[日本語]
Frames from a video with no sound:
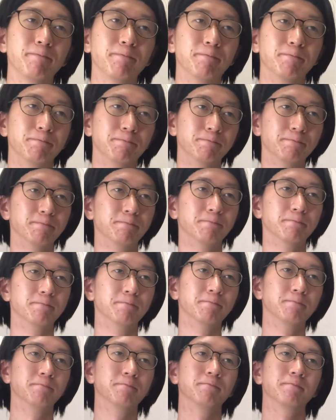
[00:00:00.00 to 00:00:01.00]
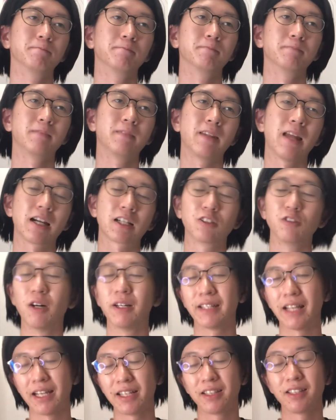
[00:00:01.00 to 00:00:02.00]
うんなく
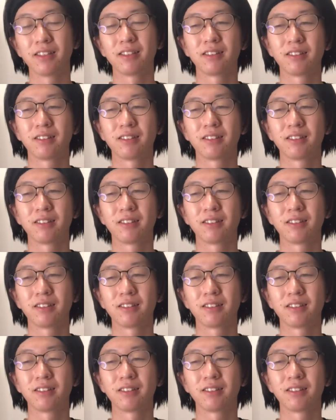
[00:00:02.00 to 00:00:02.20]
はないっ